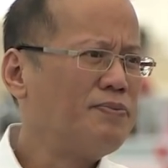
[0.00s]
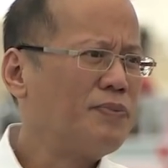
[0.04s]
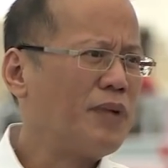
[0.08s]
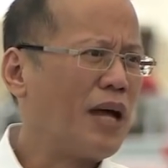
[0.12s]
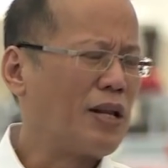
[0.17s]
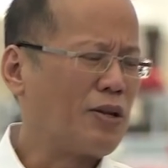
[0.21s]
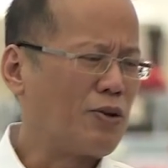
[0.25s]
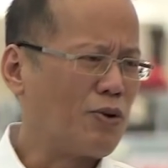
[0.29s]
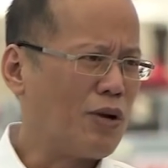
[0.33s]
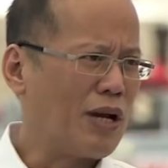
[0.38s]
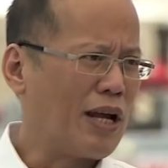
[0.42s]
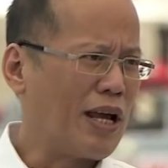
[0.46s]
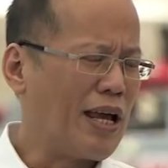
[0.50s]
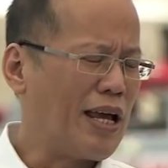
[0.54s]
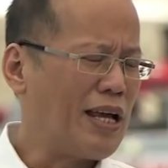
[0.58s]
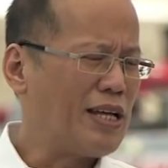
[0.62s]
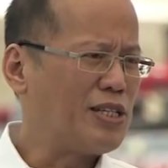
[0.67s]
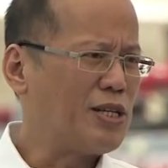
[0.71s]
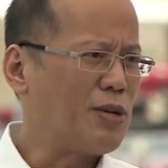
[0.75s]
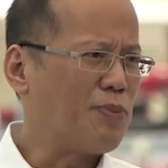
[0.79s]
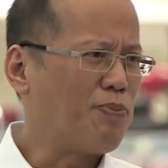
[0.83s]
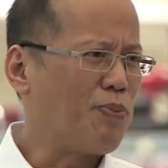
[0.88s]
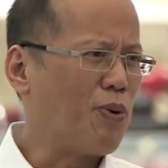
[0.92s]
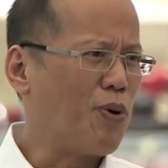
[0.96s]
At kung
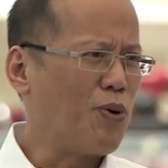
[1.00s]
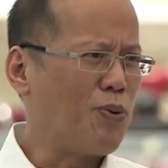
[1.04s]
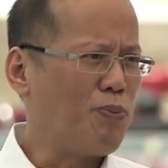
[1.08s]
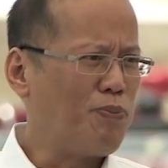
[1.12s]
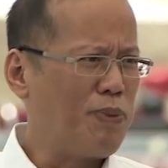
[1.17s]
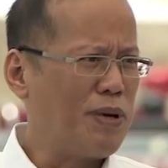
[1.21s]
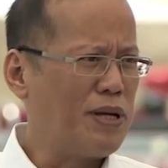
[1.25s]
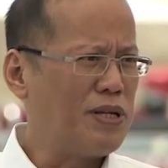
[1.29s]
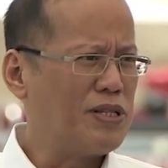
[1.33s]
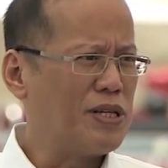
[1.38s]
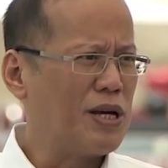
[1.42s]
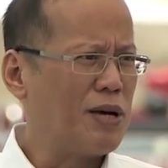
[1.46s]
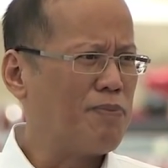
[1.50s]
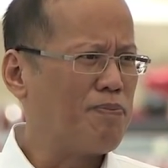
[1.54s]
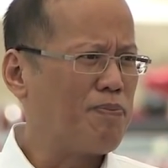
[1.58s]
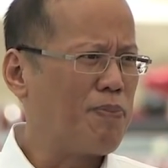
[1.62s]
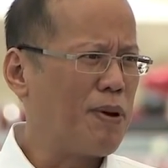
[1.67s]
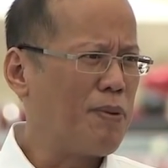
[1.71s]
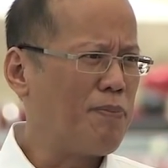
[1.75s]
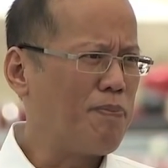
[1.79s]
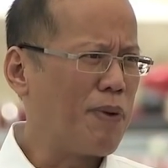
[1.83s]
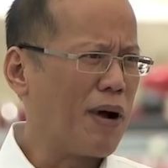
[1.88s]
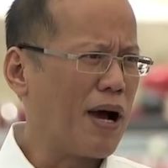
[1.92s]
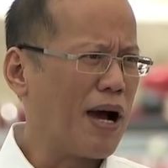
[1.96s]
nag-iisip po yung
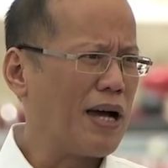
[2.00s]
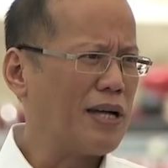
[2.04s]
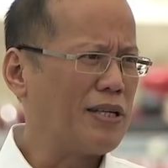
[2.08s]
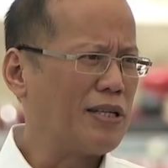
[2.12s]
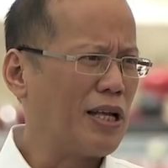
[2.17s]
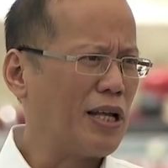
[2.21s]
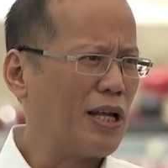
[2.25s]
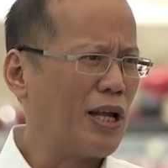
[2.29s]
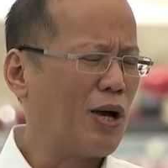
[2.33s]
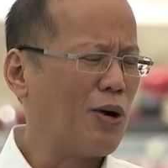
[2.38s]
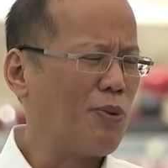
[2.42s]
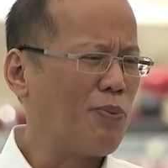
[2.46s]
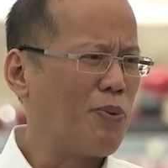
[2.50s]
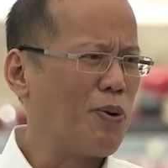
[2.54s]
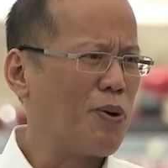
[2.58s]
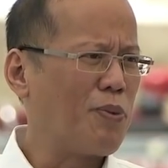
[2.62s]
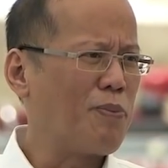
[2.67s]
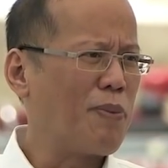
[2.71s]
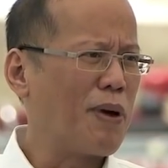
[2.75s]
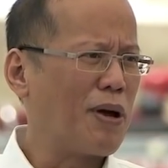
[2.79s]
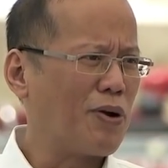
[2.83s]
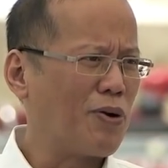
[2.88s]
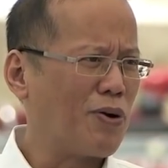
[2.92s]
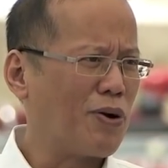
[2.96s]
BJMP, pagkaintindi ko po,
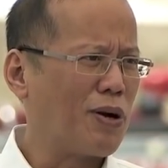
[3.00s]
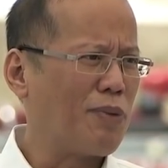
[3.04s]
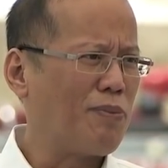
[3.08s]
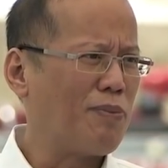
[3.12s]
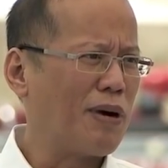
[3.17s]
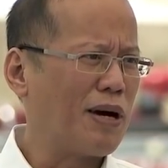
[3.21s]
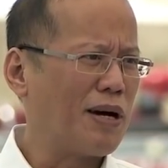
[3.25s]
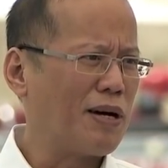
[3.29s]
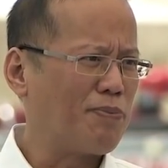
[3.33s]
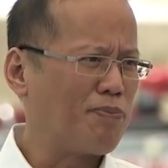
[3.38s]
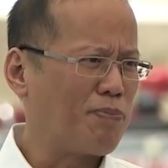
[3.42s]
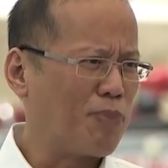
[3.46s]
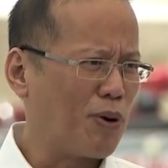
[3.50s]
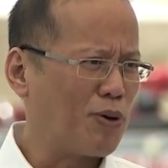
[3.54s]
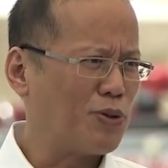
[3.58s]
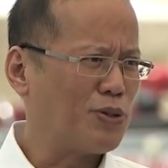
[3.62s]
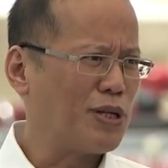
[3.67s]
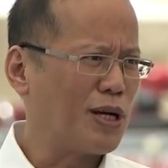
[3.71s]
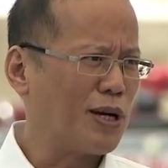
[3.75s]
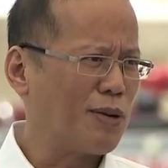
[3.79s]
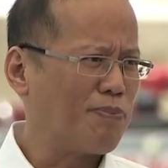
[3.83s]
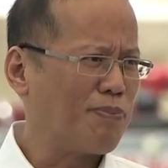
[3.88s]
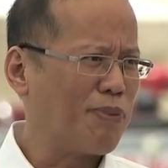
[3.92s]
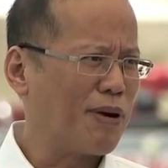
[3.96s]
meron rin mga
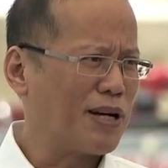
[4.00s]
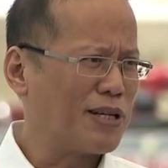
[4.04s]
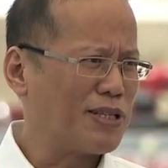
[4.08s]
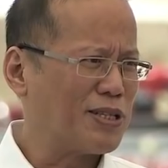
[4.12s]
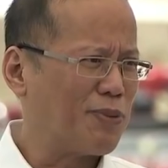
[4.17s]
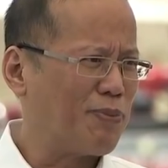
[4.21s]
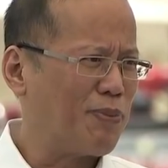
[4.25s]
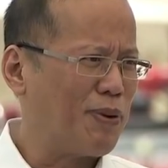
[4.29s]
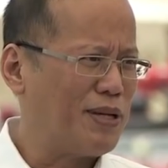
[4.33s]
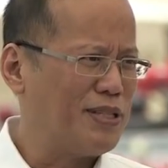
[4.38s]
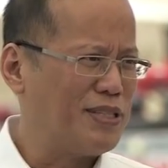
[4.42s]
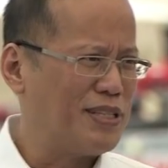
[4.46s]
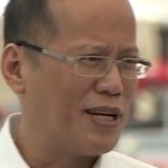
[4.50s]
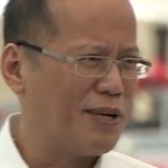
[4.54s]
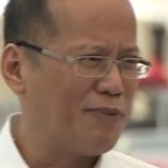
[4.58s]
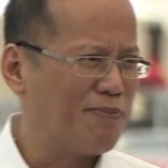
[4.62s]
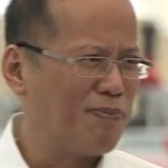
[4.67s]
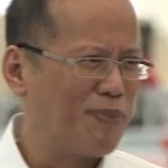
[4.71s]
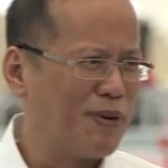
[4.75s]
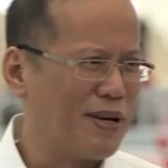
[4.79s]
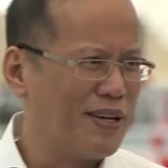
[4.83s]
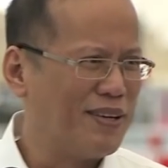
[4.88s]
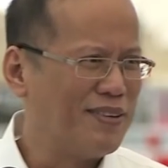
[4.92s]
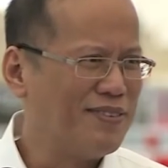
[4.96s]
project para sa
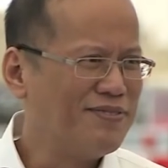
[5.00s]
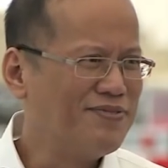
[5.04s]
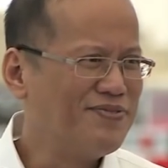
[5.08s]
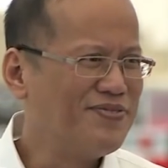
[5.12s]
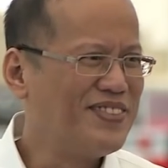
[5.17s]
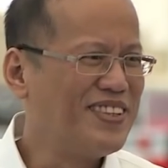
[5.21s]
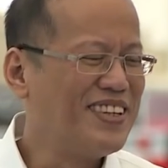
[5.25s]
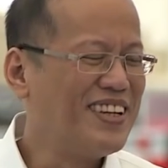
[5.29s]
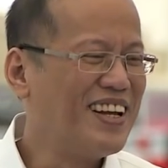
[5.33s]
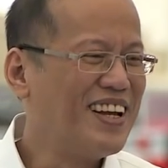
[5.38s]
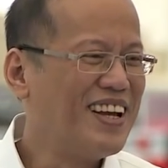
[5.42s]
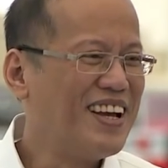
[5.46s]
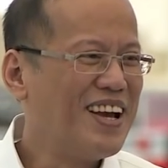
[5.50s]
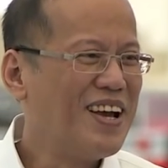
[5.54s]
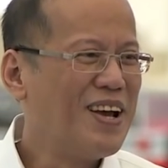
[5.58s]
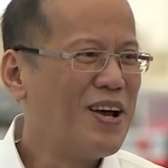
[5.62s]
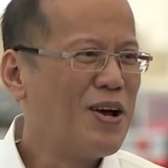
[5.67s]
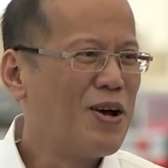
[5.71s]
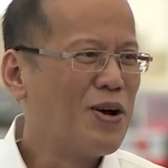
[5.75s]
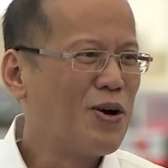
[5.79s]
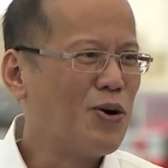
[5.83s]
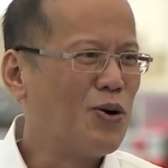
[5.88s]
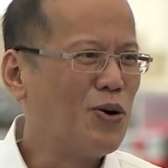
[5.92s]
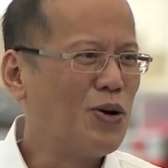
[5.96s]
BJMP.
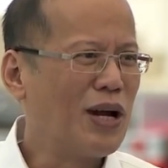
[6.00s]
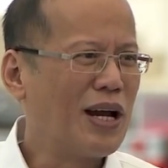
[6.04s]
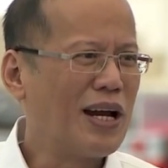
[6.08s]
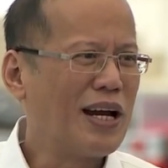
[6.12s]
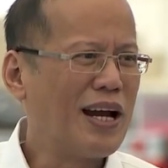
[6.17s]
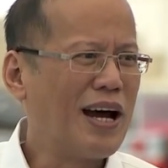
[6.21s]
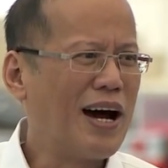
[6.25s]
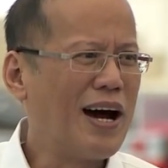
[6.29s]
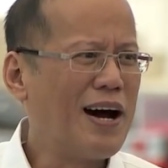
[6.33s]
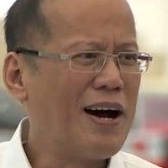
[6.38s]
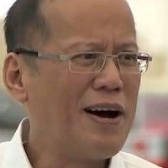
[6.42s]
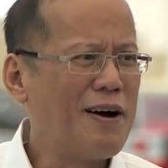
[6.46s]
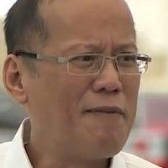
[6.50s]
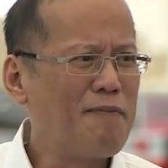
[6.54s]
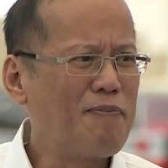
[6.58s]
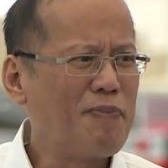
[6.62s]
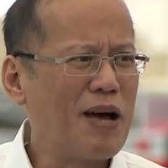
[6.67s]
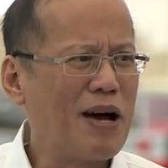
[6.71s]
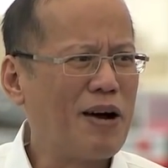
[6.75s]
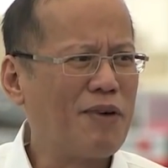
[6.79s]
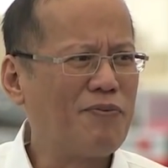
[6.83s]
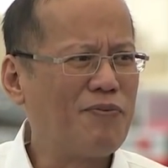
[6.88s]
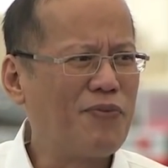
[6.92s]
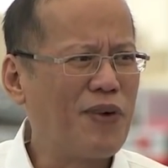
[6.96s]
Kulang na nga
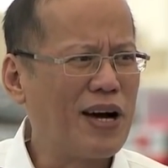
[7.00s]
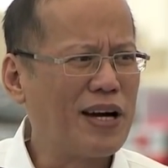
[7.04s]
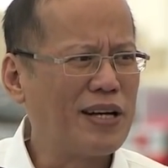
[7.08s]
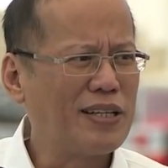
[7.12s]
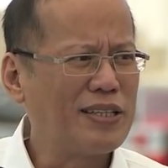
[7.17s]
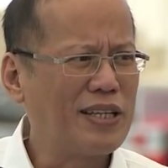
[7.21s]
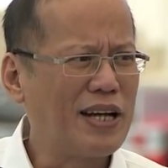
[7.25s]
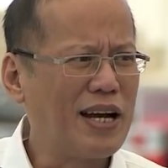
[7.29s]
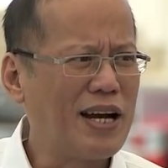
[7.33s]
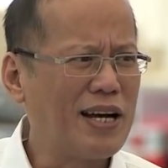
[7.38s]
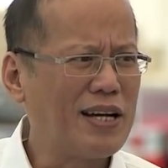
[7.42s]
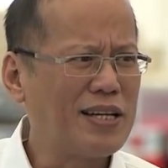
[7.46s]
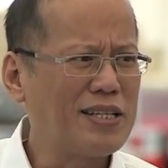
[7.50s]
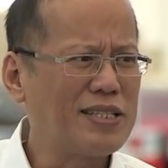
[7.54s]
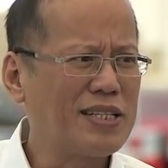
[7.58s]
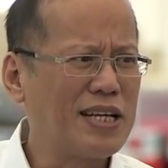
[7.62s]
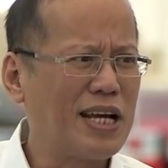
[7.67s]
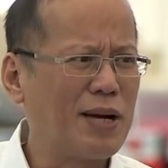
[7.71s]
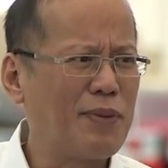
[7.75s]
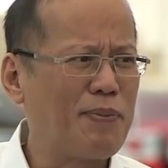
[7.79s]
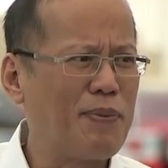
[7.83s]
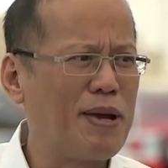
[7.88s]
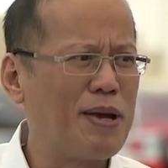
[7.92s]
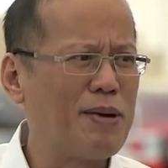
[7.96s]
ang fire trucks,
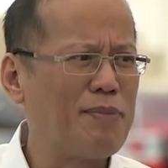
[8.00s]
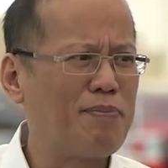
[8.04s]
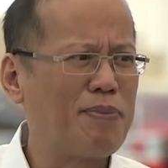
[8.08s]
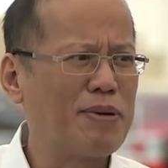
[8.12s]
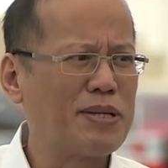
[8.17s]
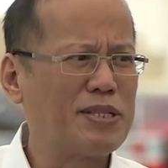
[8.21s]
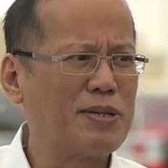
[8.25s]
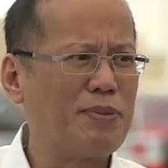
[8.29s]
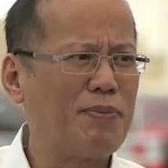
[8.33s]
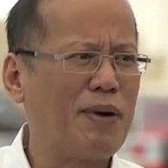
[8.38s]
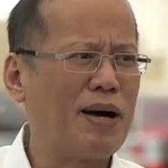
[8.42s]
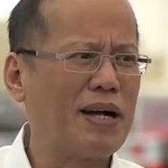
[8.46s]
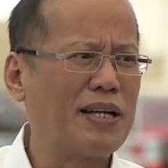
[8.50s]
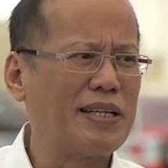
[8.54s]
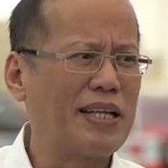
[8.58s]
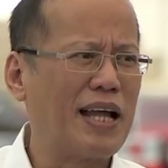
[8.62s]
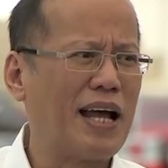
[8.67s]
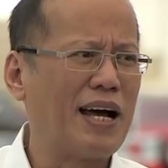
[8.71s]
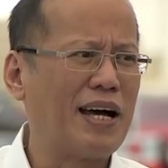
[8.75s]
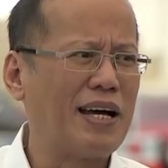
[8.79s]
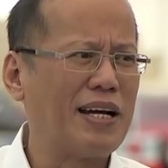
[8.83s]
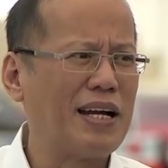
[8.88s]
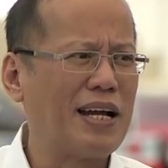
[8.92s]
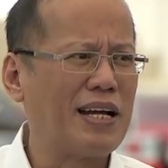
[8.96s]
karamihan pa sa mga
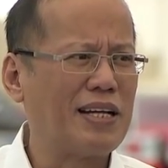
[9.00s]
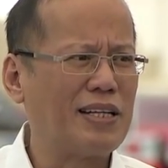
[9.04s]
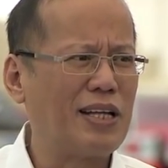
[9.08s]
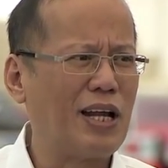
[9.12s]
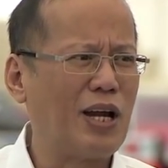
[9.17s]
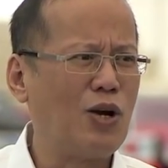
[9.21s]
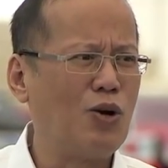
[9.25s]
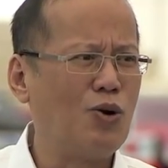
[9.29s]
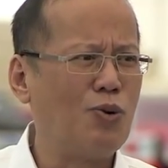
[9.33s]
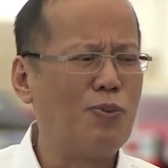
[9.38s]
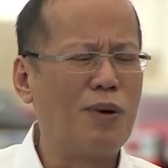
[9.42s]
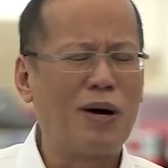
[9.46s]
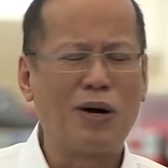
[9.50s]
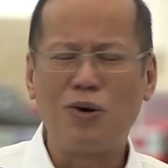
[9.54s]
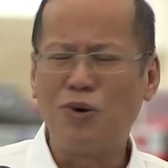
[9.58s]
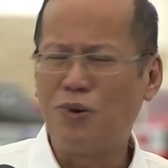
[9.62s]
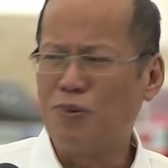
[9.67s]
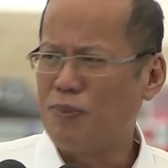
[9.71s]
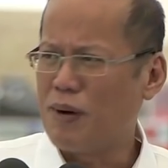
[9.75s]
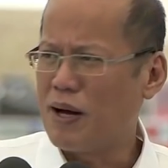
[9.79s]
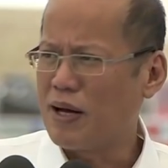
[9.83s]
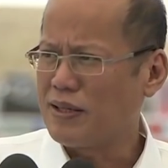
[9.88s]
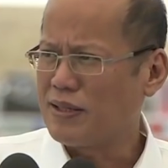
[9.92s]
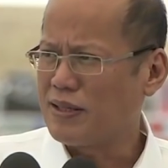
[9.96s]
tangan natin
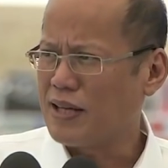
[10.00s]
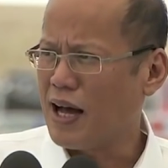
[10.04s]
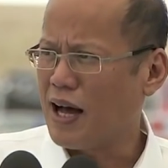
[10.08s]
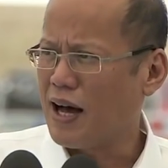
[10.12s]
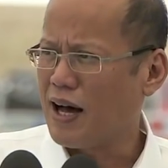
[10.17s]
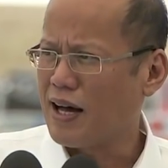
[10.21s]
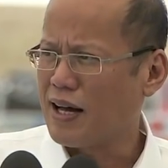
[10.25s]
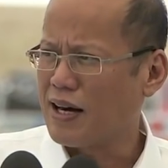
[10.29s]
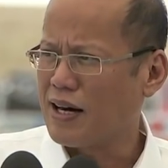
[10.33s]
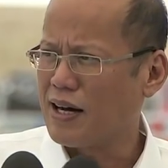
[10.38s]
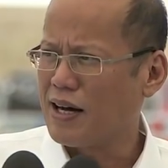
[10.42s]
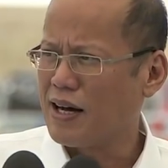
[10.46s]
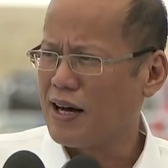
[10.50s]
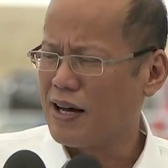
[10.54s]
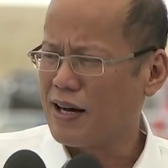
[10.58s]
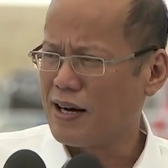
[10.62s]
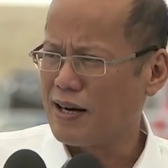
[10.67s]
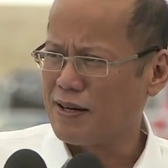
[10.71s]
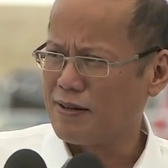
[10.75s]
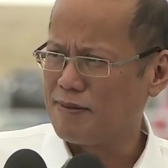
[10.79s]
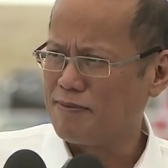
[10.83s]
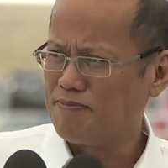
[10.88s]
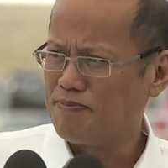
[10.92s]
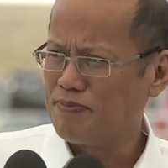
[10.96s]
lumang-luma
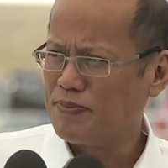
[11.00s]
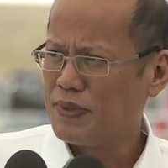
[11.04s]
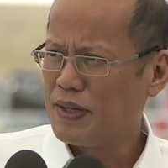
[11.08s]
kakarag-karag.